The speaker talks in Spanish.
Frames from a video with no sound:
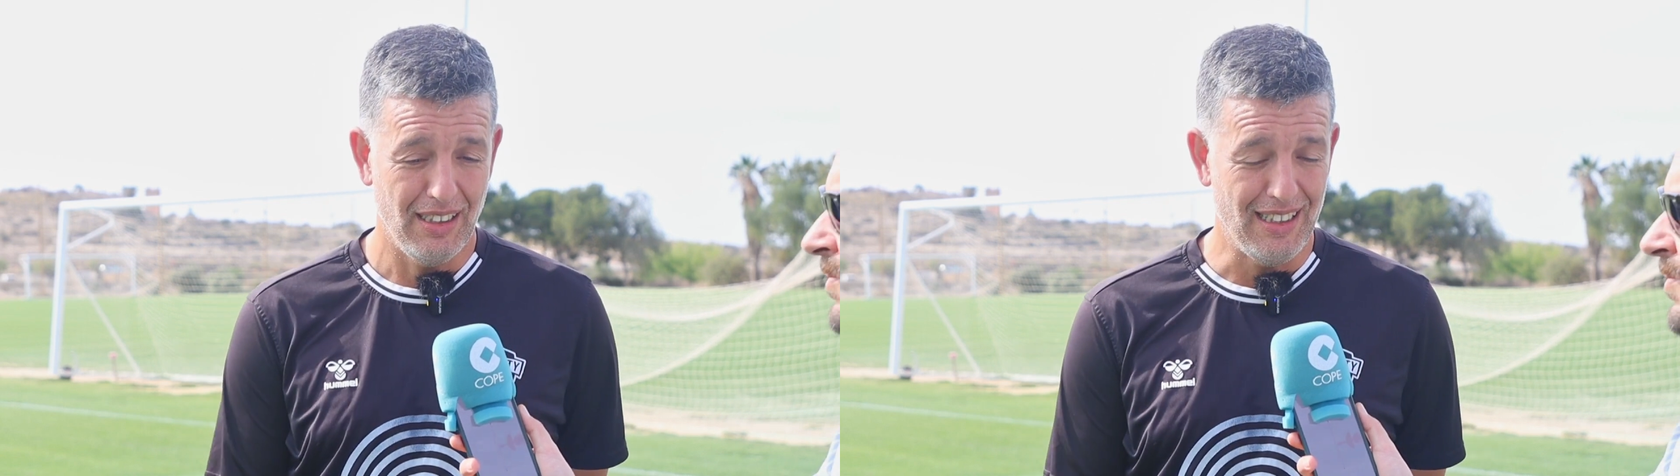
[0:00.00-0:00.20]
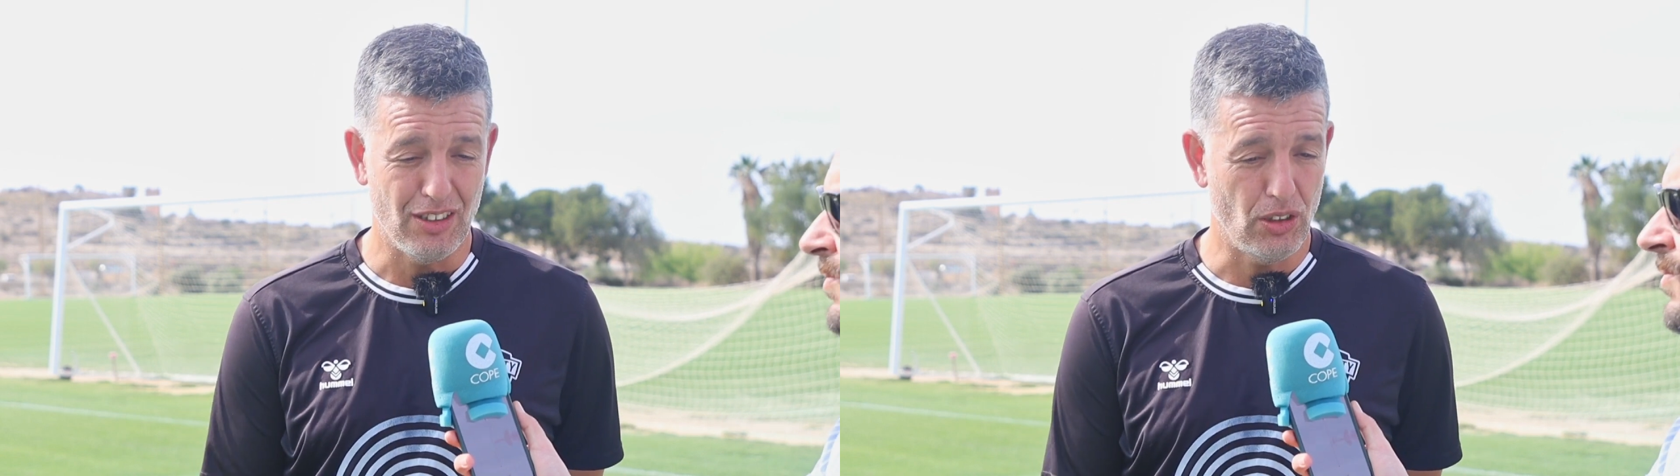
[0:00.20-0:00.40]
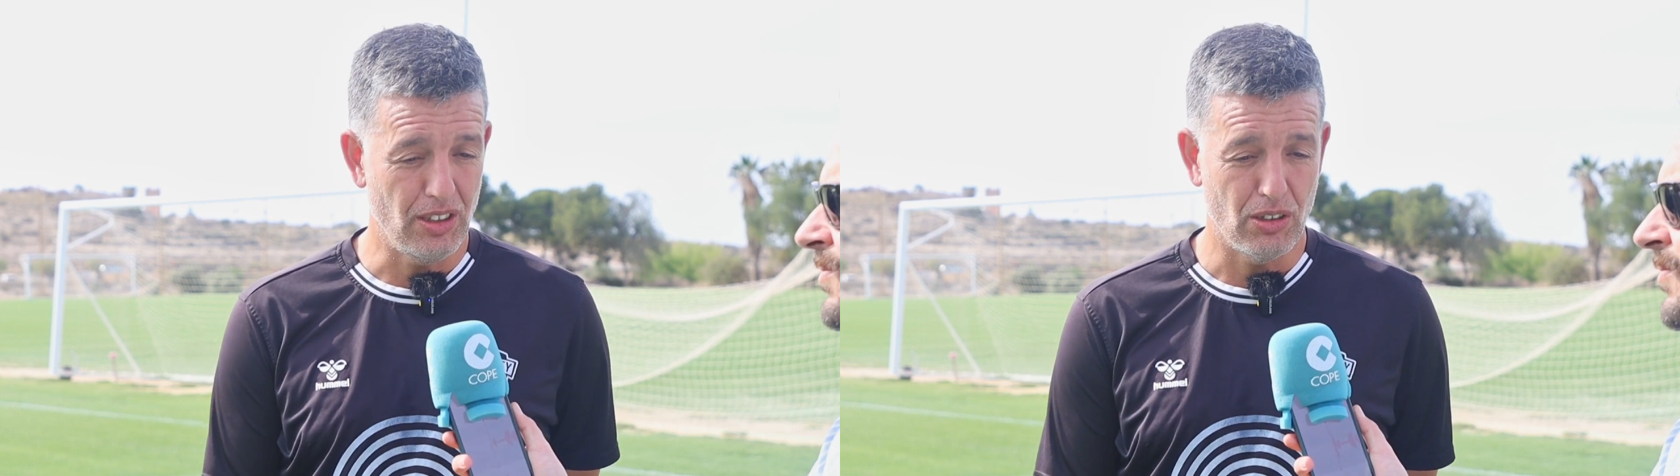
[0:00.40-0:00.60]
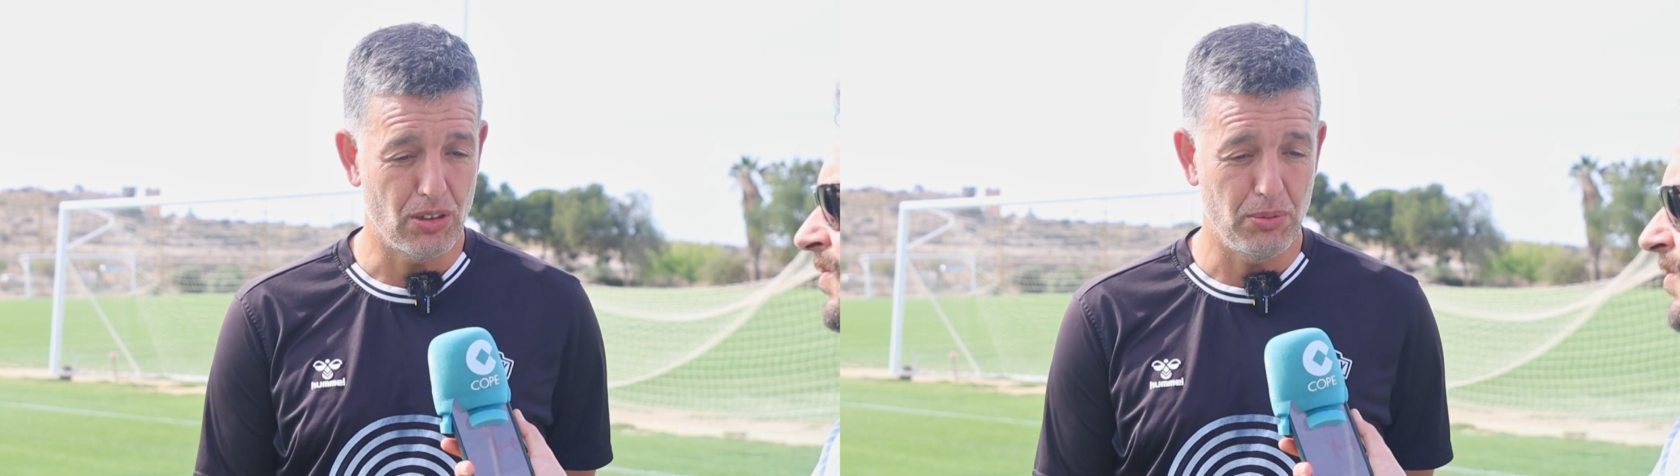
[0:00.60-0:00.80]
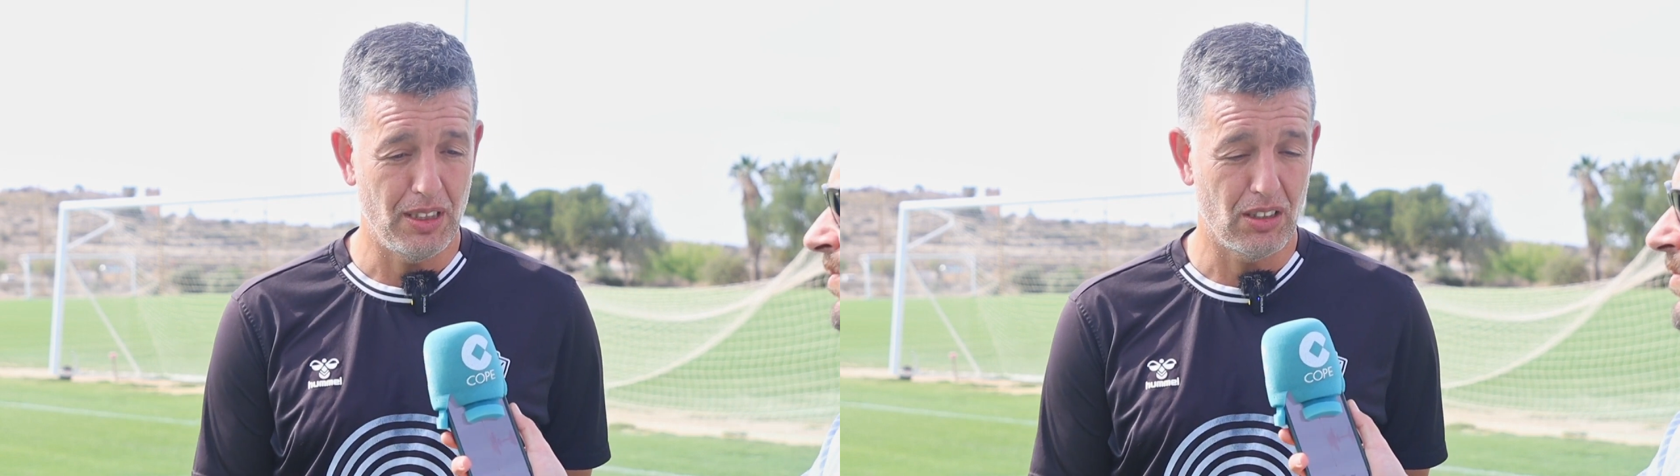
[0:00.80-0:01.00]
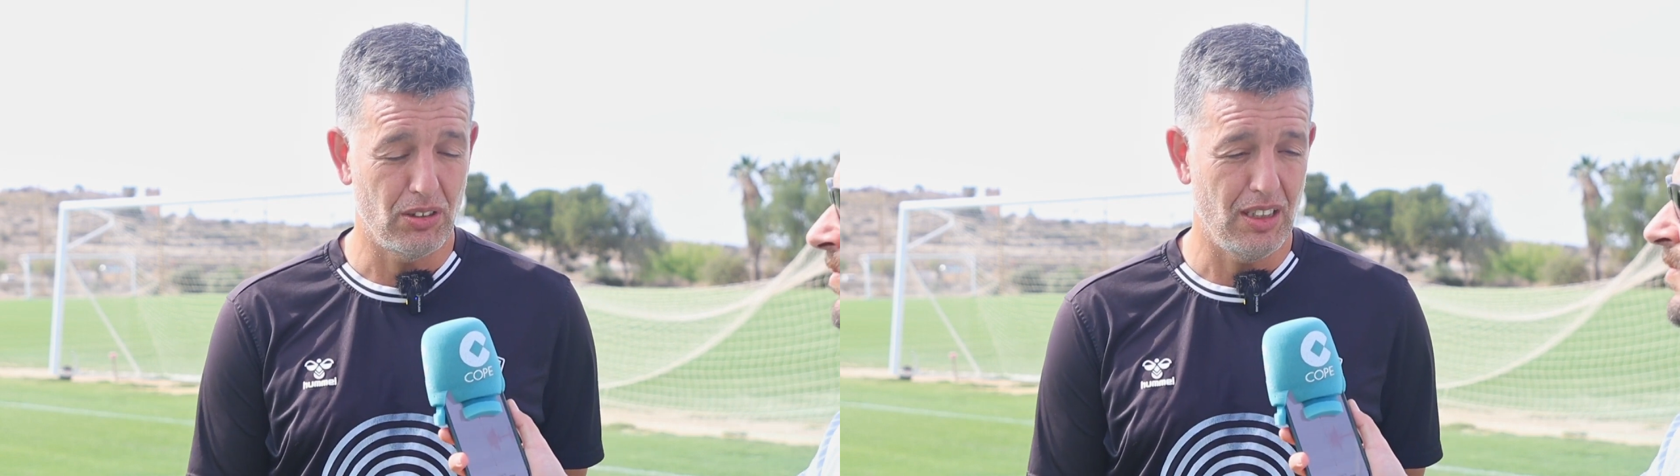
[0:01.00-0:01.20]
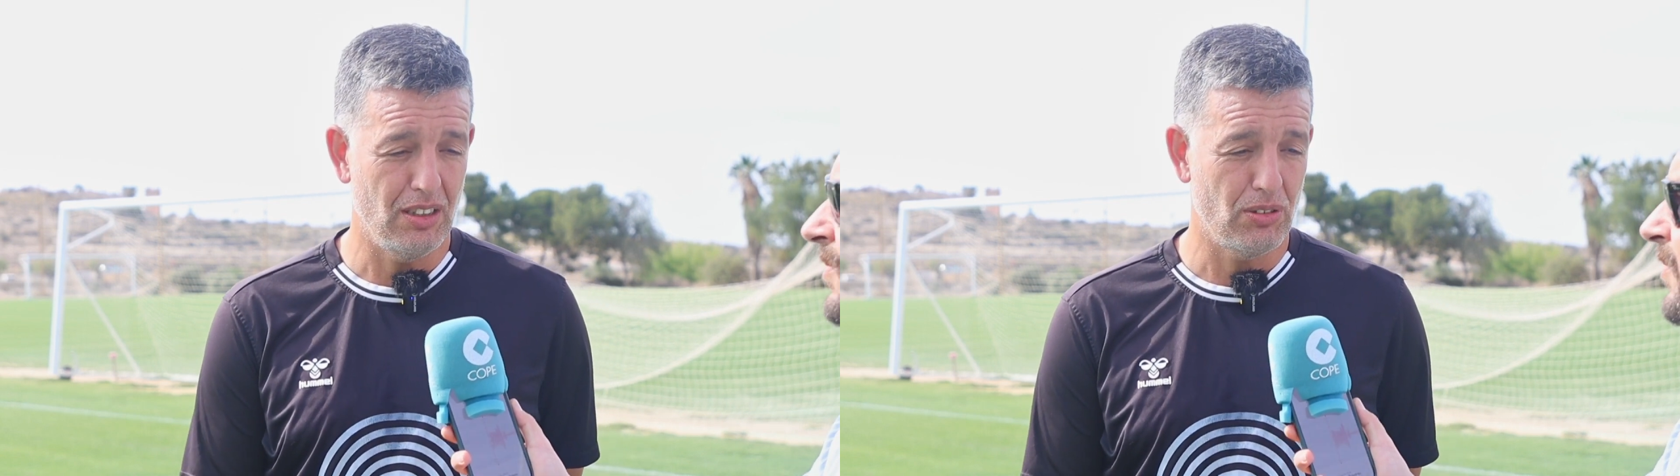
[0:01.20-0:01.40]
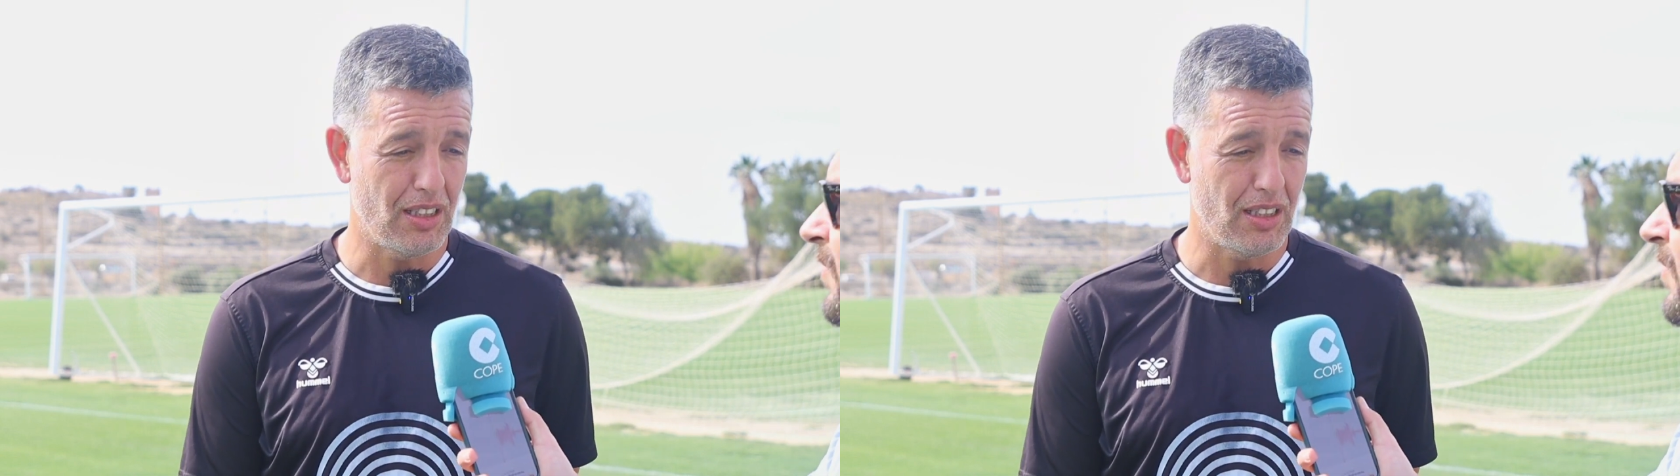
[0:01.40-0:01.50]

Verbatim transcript: histórico como el Alcoyano,